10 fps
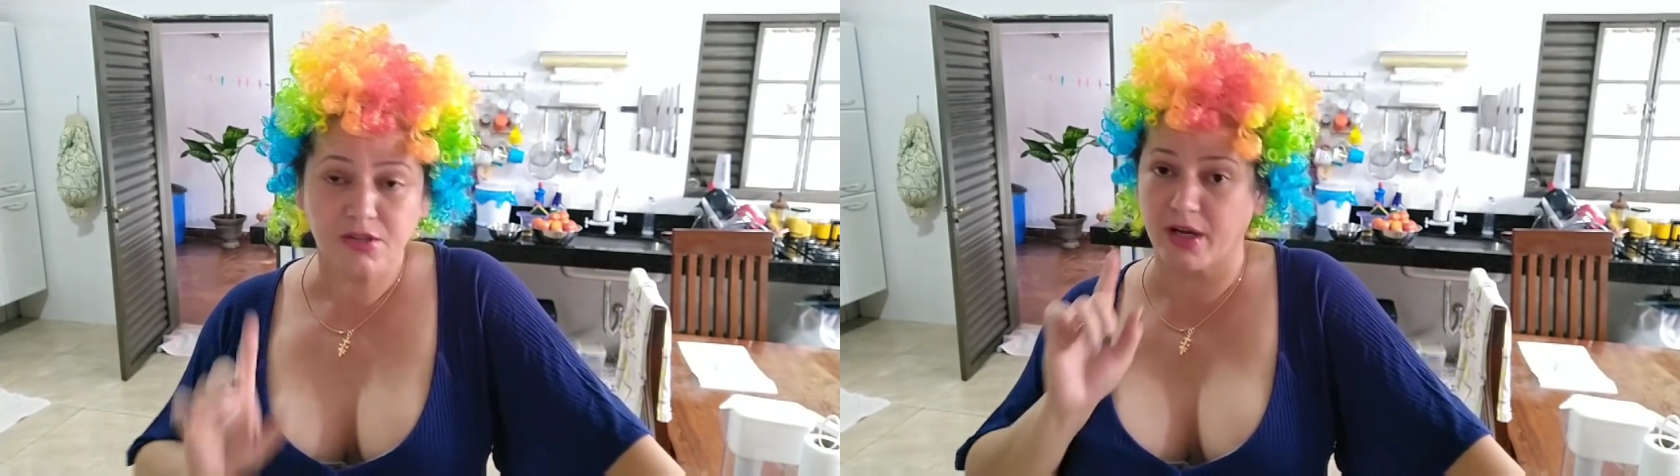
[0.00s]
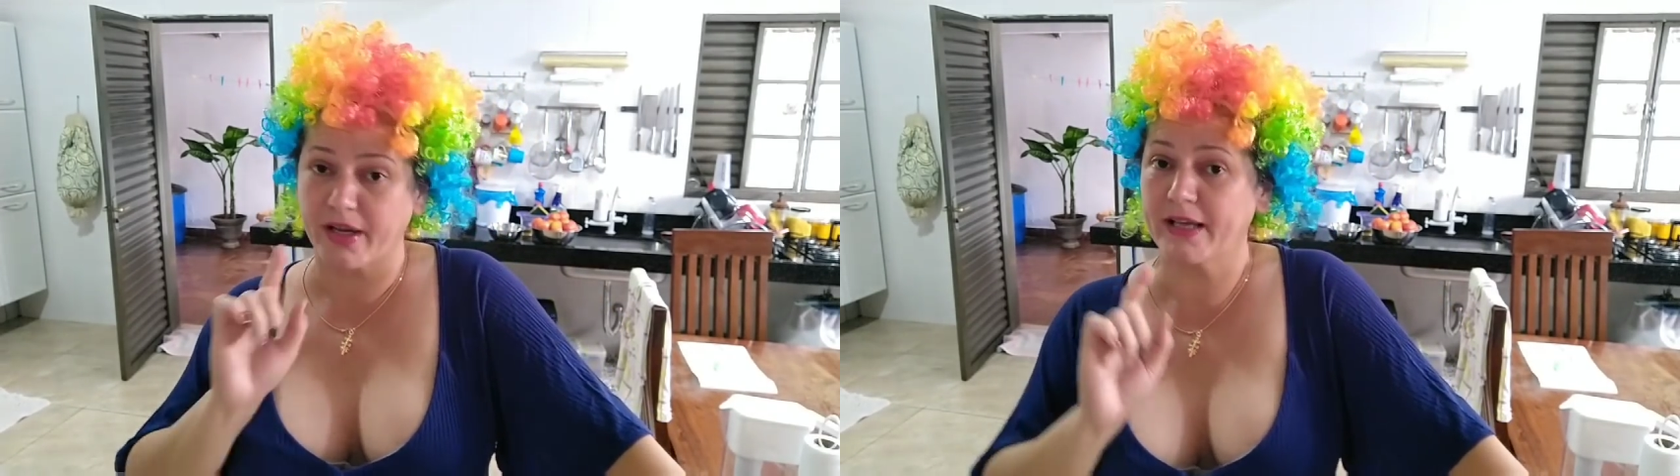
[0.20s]

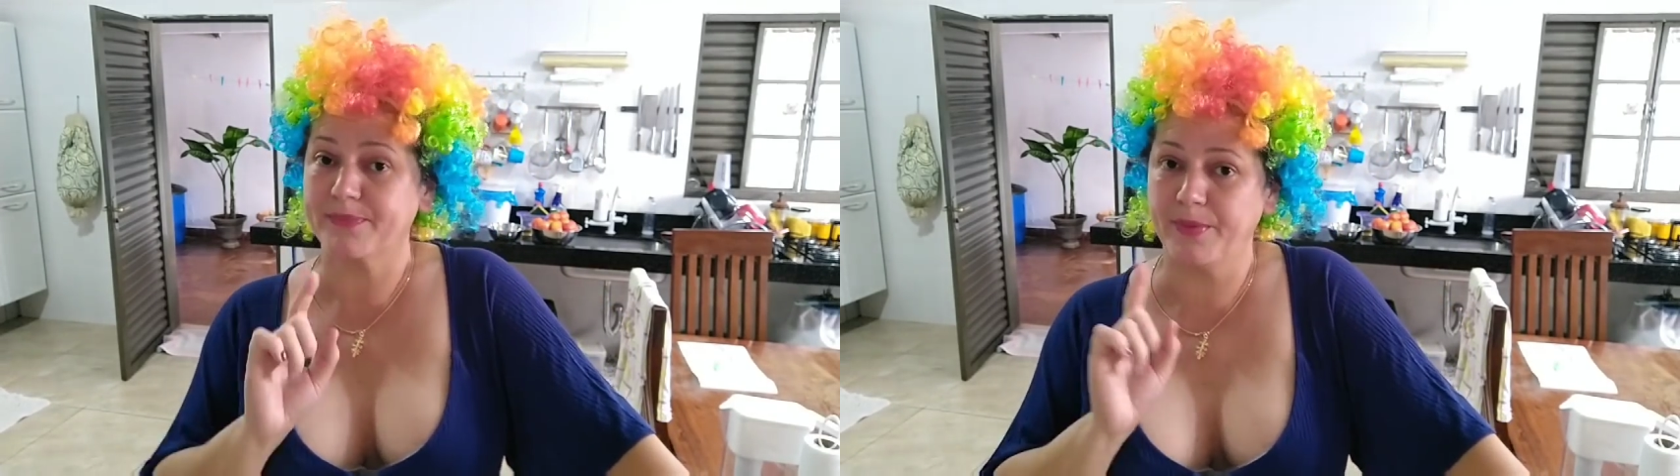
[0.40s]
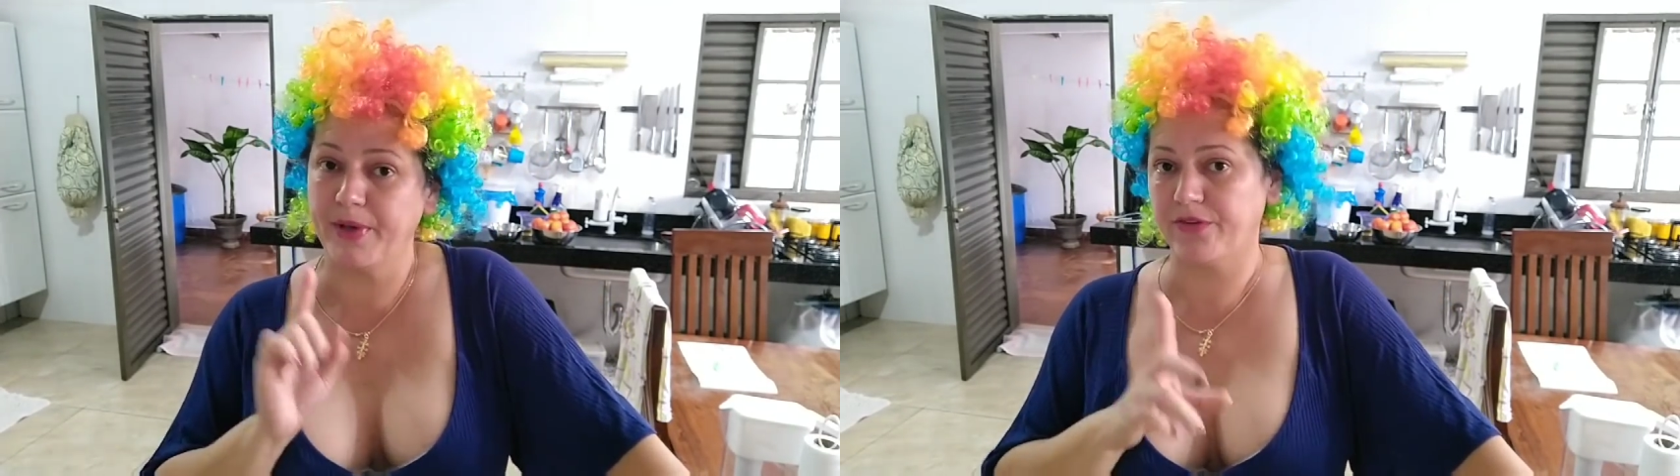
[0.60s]
Só que é a
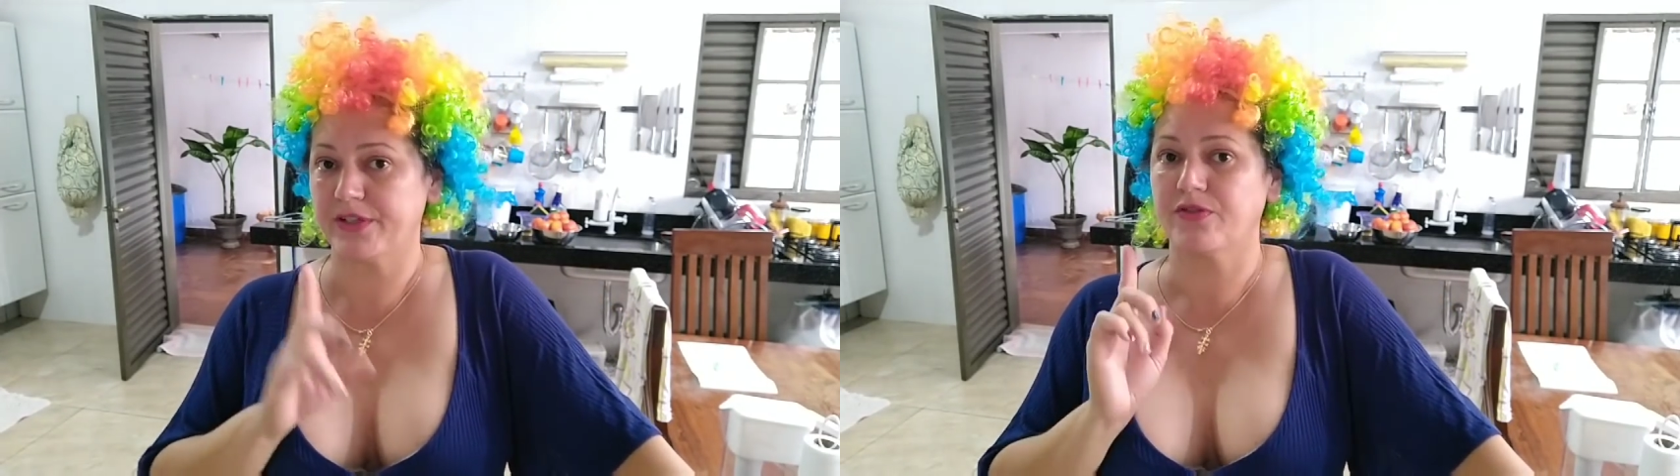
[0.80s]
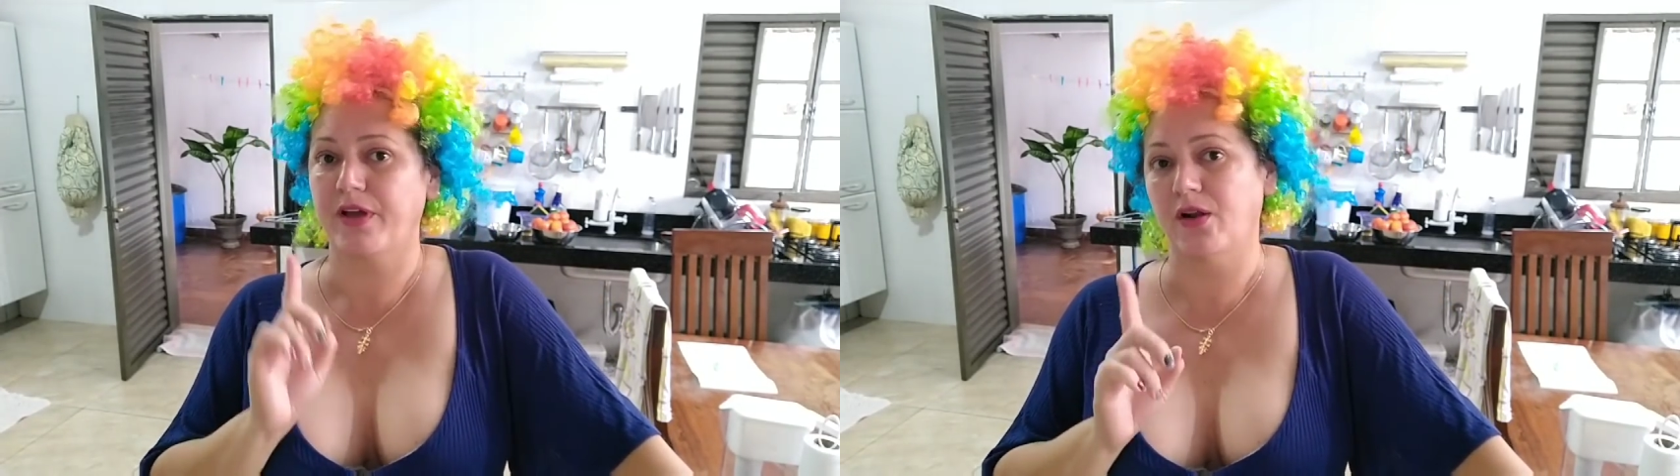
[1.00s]
primeira
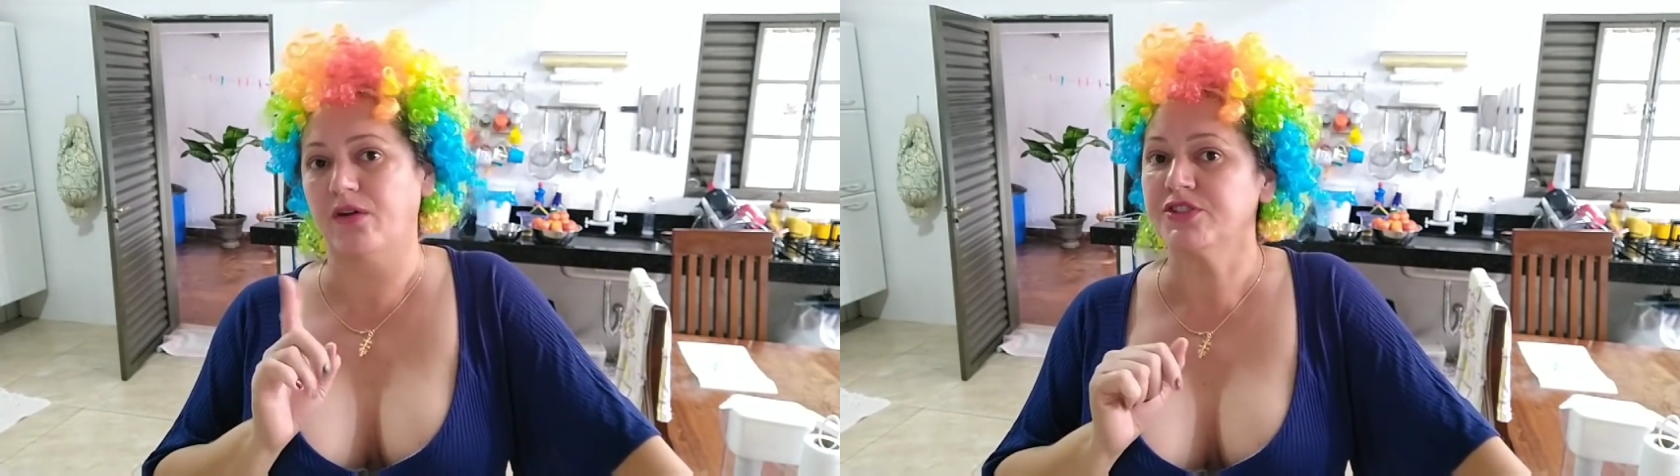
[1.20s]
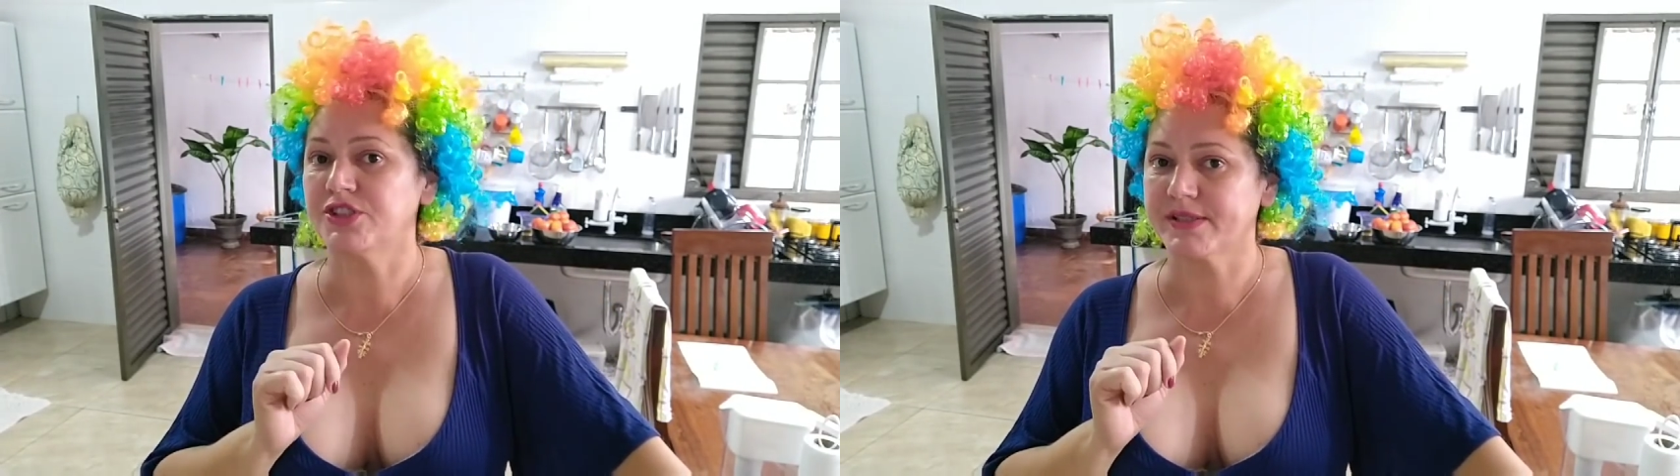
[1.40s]
vez eu fiquei
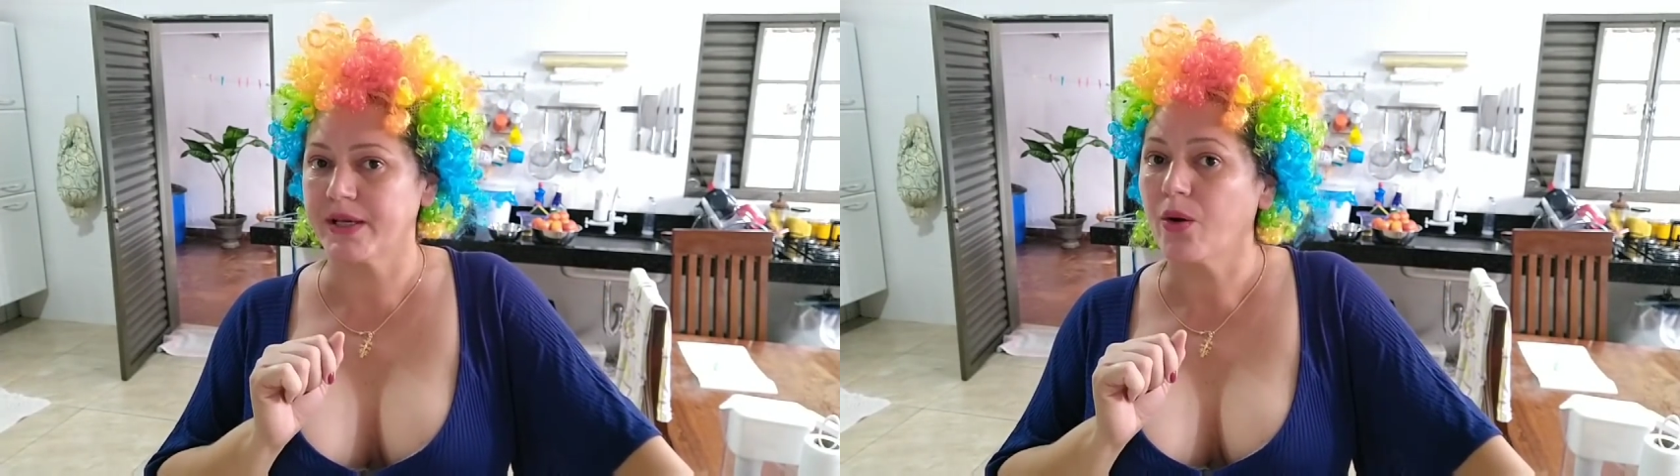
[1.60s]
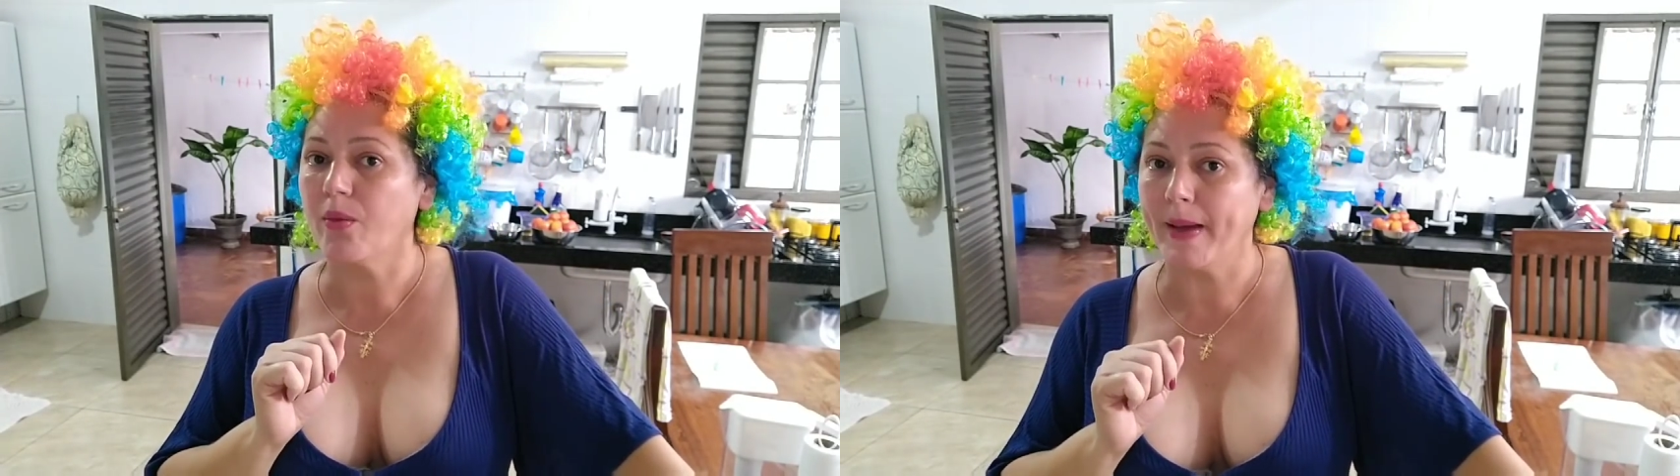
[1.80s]
nove dias
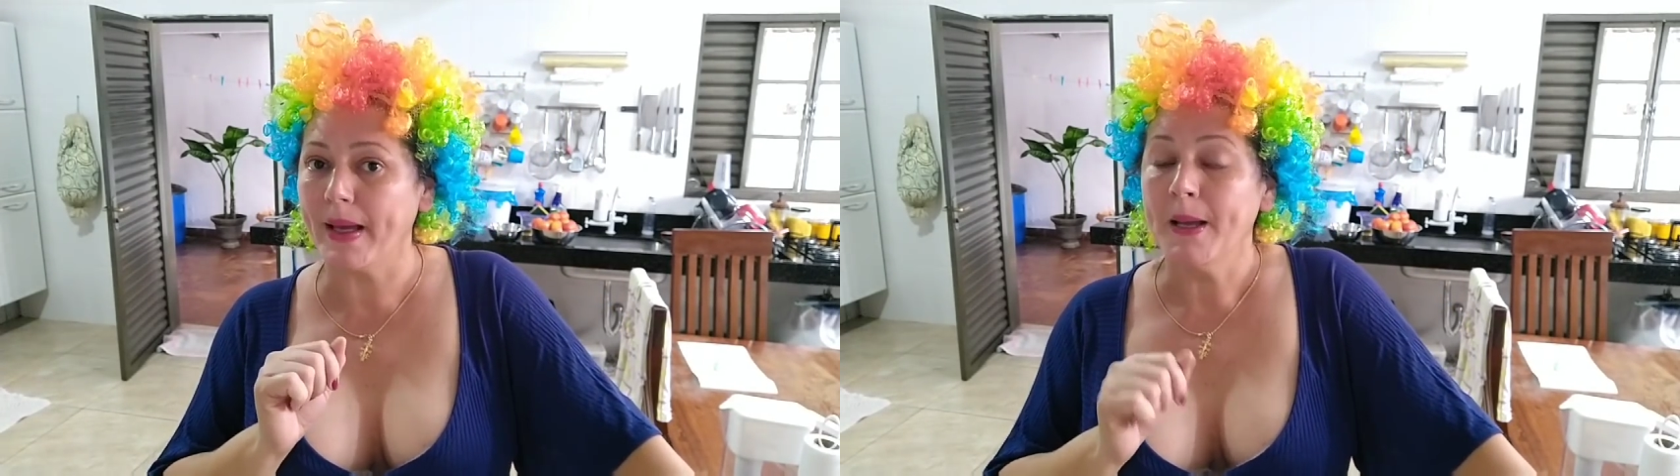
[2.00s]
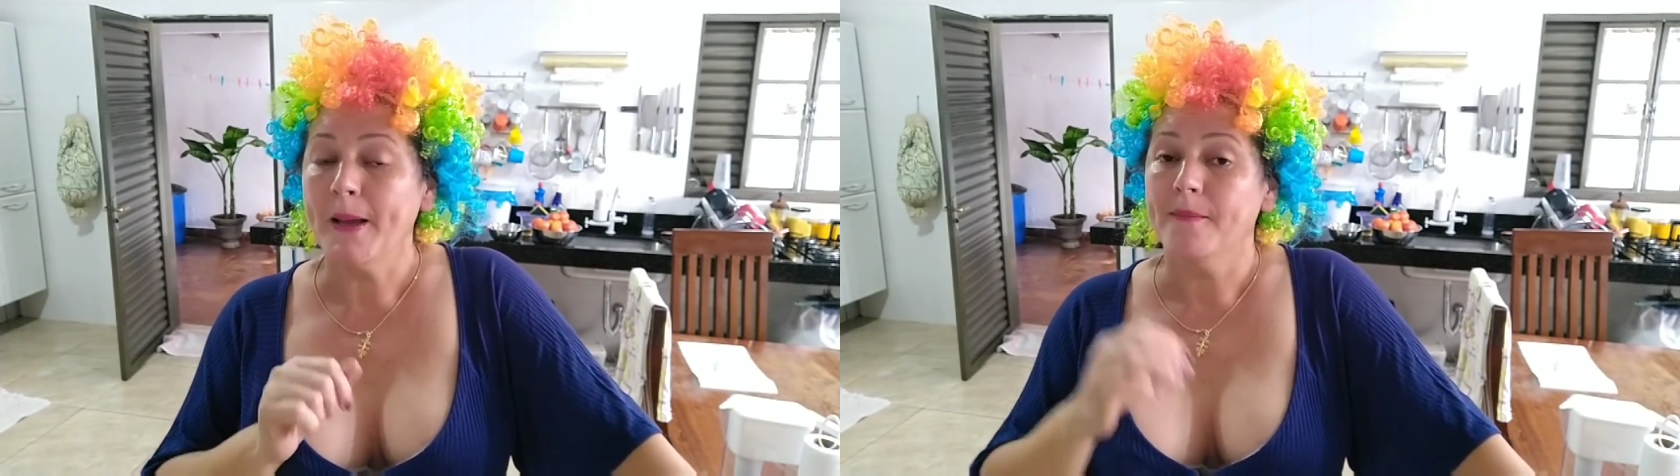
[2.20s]
sem
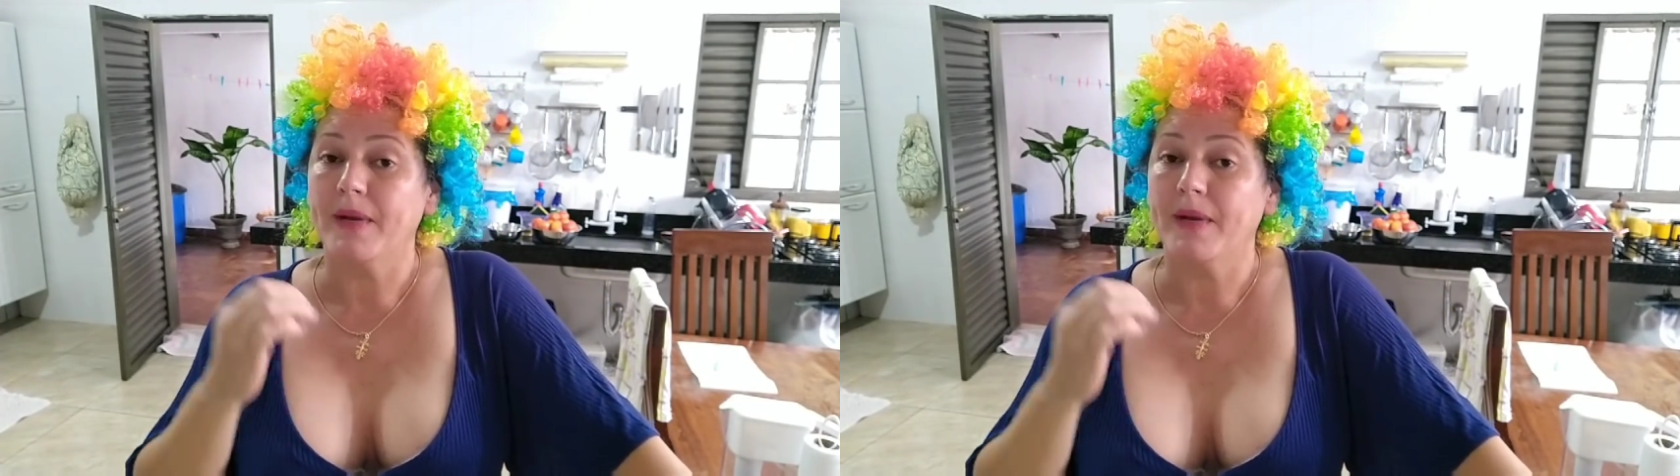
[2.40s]
comer.